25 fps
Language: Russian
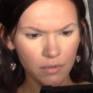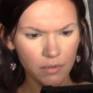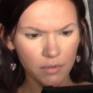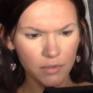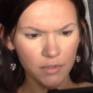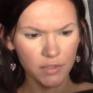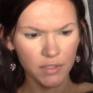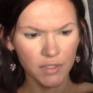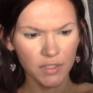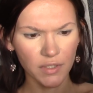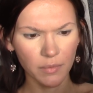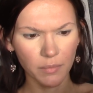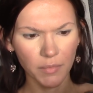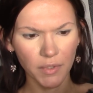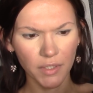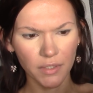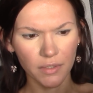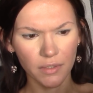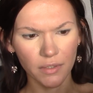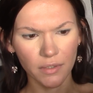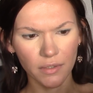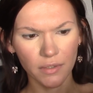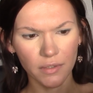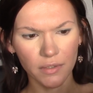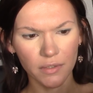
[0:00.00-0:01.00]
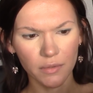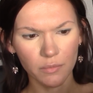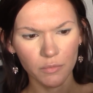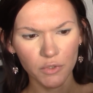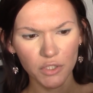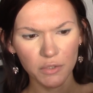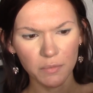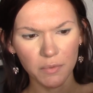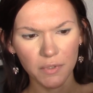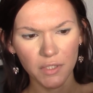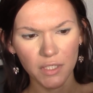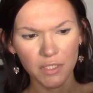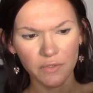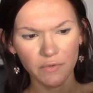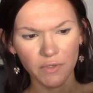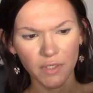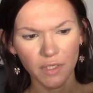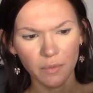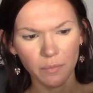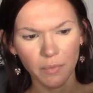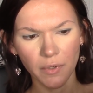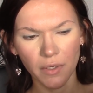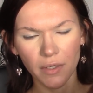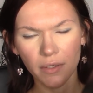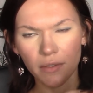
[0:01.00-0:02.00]
Диметр. Это может быть название
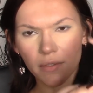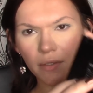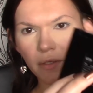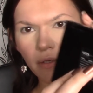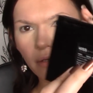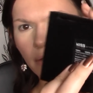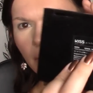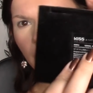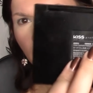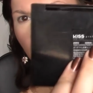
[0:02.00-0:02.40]
палетки?